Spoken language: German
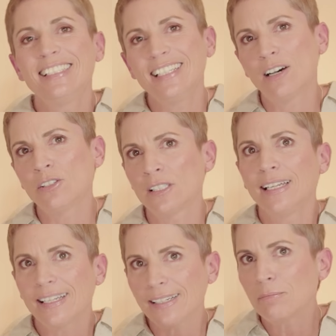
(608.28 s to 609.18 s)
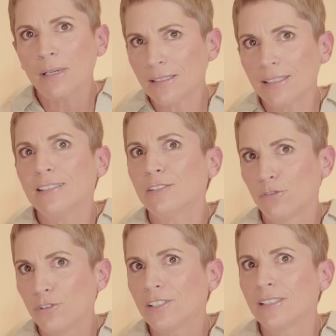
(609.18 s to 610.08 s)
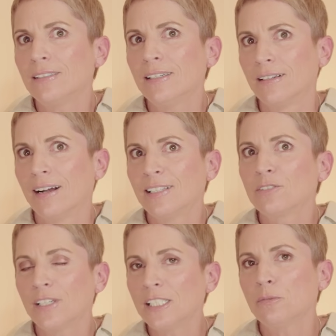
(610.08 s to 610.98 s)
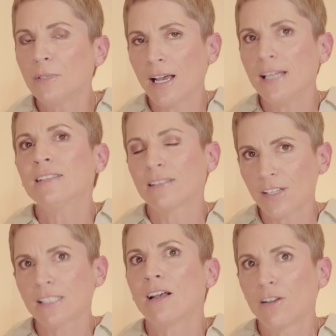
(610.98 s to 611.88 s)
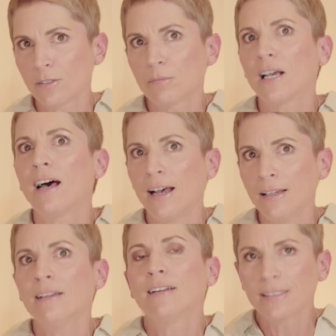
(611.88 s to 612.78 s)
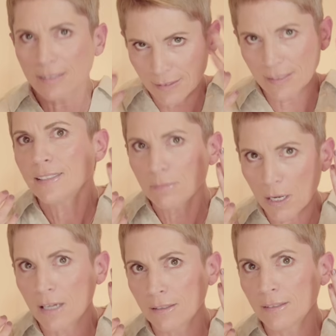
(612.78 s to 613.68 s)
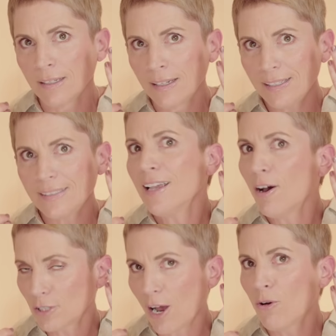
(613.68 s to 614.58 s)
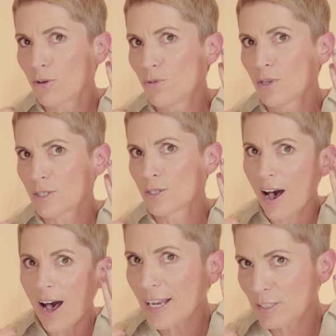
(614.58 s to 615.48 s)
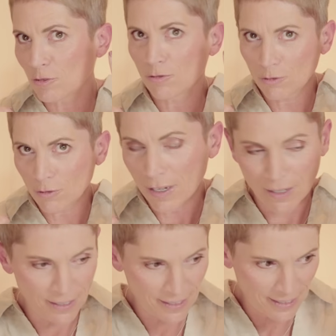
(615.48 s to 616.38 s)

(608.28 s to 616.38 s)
Die Haut, ja, das macht jedes flüssige Ding. Also wenn ich mir reines Wasser aus dem Kran ins Gesicht mache, ist die Haut auch kurz hydratilized,